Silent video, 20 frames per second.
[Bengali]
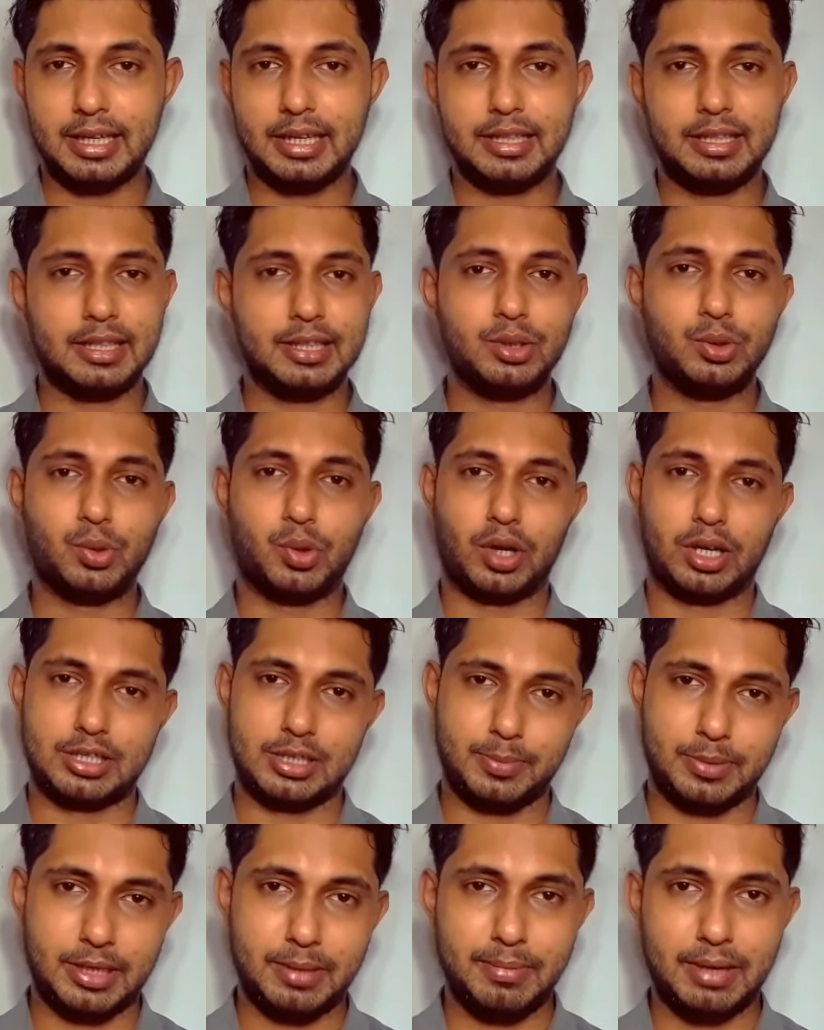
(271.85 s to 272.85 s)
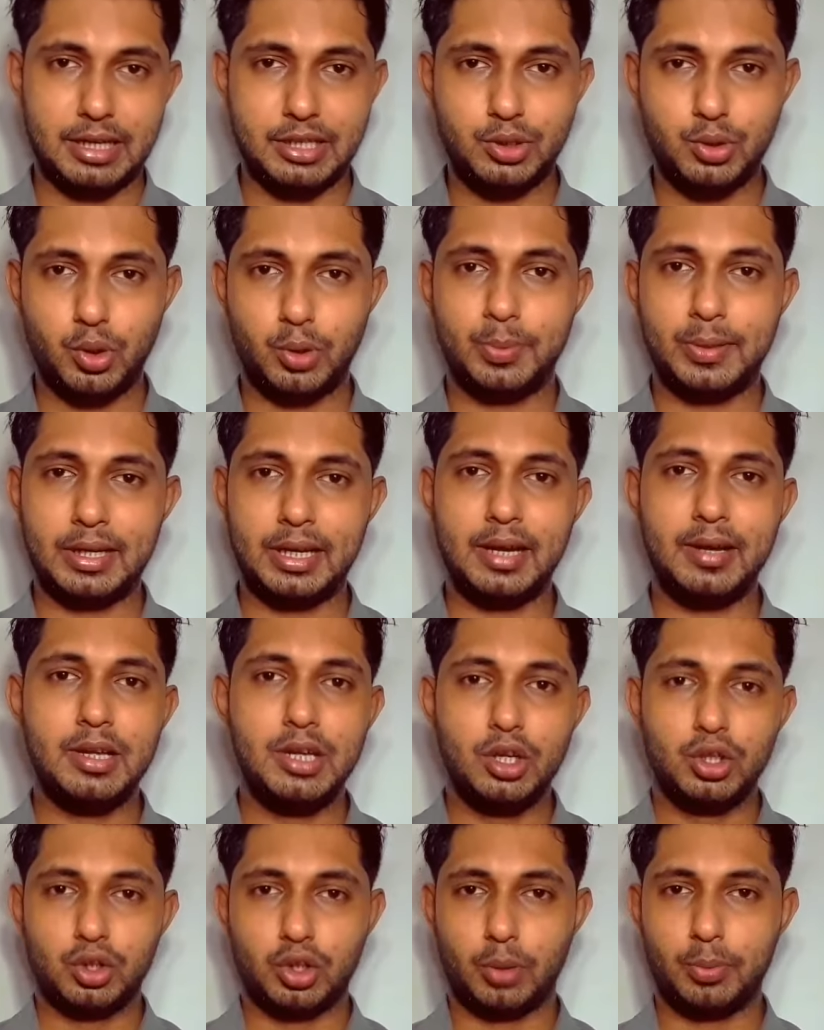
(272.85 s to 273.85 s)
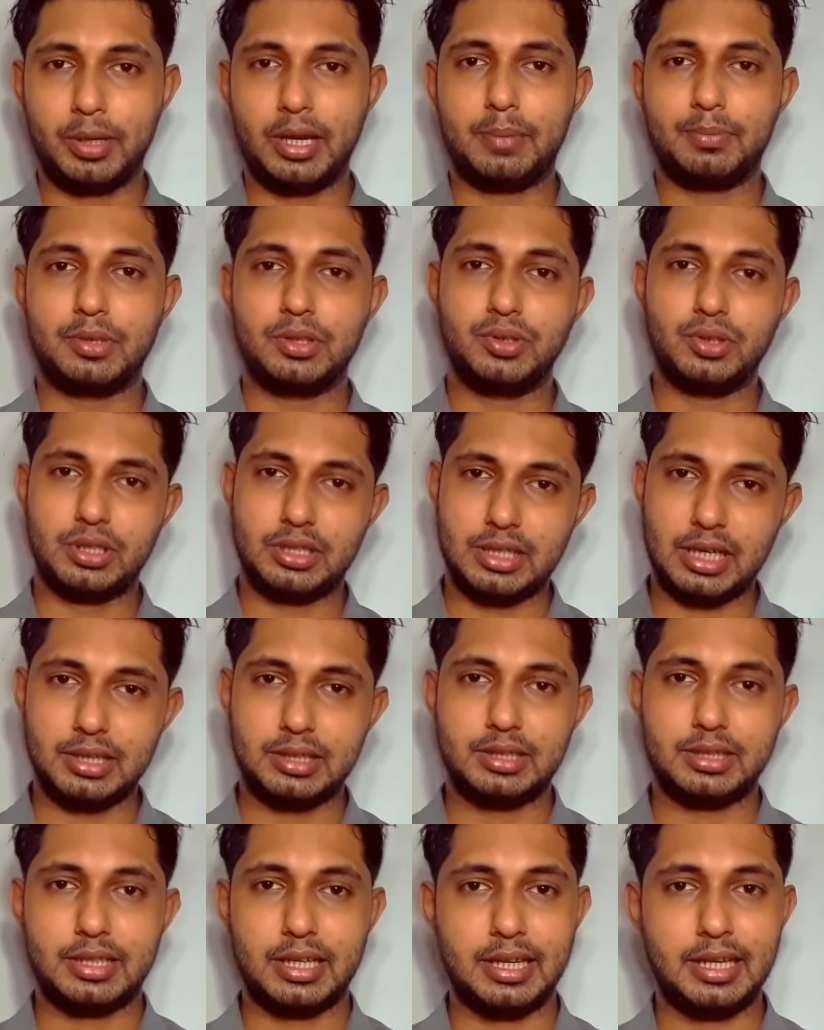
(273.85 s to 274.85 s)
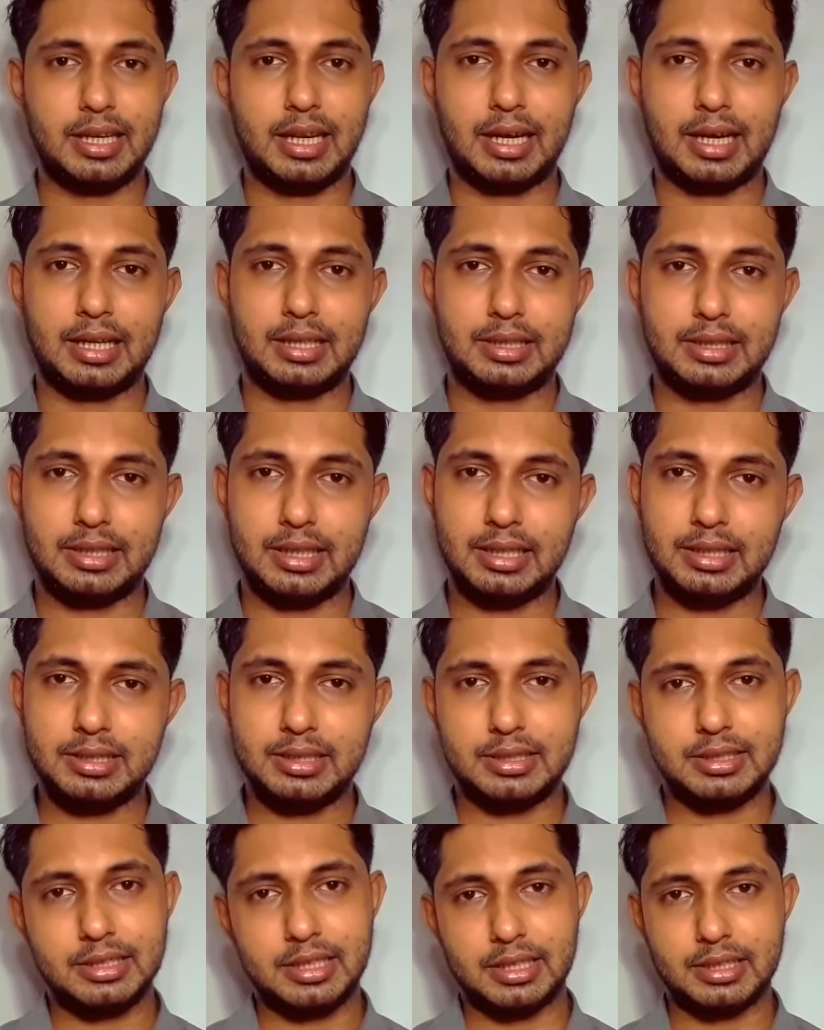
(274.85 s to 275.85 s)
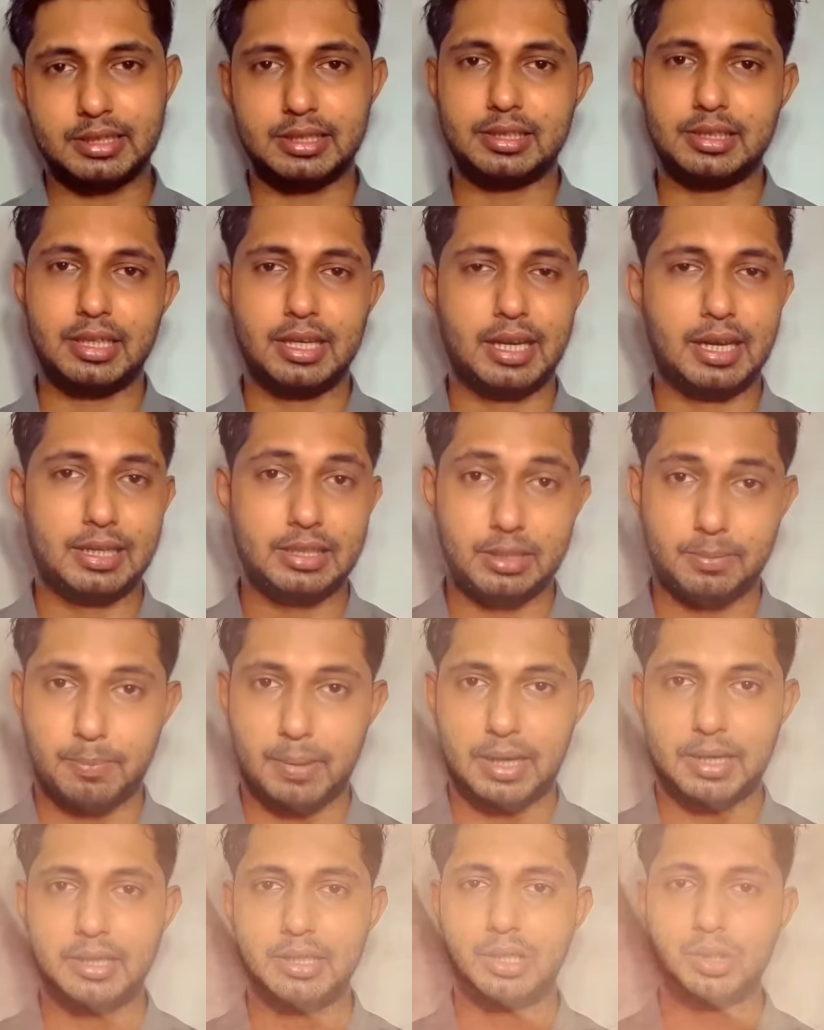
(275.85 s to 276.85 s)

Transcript: এটা কিন্তু করা যাবে না মালিশ করবেন না তবে আপনি যদি চান তেল লাগাতে সেক্ষেত্রে তেল লাগাতে পারেন